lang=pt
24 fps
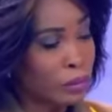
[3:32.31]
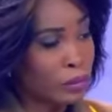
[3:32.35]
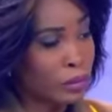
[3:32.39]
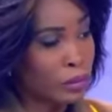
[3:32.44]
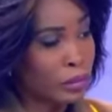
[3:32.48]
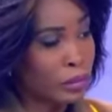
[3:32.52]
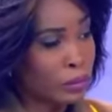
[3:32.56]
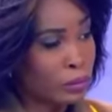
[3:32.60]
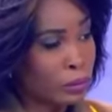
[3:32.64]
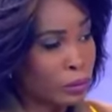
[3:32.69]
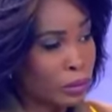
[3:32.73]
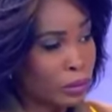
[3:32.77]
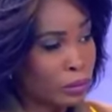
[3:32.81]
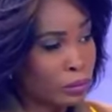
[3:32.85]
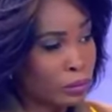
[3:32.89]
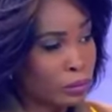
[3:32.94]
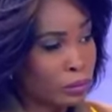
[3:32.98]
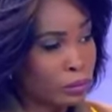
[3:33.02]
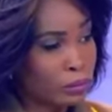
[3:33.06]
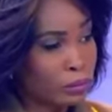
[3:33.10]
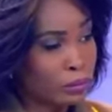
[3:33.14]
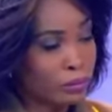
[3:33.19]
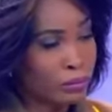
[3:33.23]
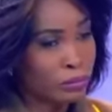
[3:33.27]
quando
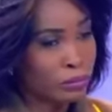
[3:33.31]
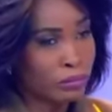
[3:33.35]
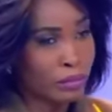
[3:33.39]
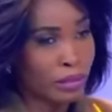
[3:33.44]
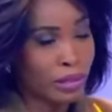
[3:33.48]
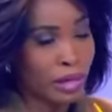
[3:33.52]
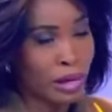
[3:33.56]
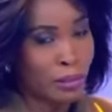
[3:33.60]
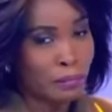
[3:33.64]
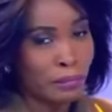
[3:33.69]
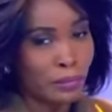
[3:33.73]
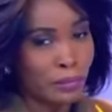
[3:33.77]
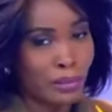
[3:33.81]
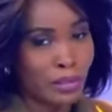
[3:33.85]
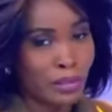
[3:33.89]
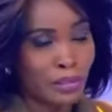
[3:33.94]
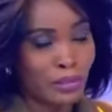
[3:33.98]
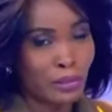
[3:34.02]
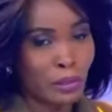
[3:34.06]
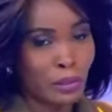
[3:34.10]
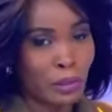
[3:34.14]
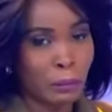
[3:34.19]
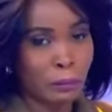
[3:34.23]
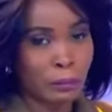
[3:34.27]
falamos das
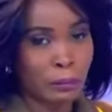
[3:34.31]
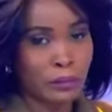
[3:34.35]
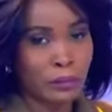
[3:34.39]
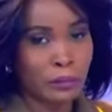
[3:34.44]
normas